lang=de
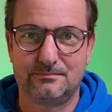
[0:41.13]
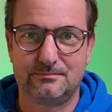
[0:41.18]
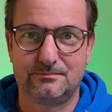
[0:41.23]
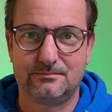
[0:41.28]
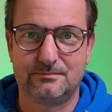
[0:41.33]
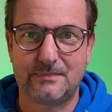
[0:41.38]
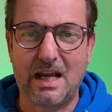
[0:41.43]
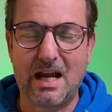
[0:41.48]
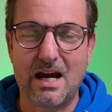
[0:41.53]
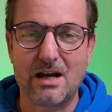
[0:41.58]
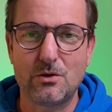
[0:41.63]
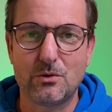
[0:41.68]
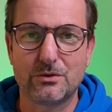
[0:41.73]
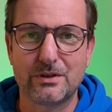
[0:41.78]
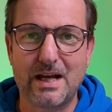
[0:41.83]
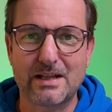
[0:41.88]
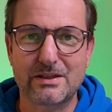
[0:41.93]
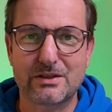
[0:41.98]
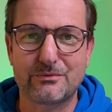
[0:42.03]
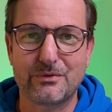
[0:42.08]
Ja, hallo und
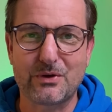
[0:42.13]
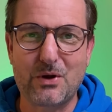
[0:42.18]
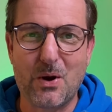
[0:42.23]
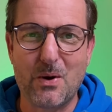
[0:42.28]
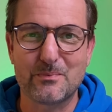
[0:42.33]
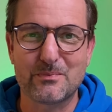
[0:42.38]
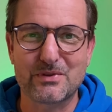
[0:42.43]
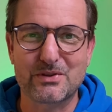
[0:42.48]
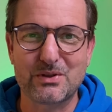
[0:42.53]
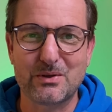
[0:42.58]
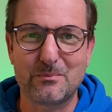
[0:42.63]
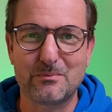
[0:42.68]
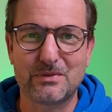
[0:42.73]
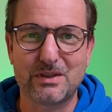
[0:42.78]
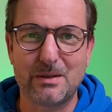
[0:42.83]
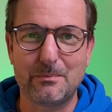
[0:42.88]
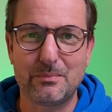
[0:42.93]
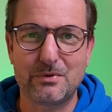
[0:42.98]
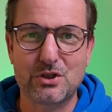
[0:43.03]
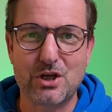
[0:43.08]
herzlich willkommen zum
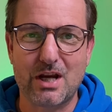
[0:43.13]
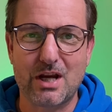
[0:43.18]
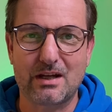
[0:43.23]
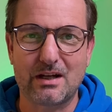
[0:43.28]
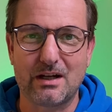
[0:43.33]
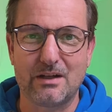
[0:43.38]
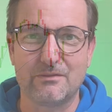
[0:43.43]
Tippchecker.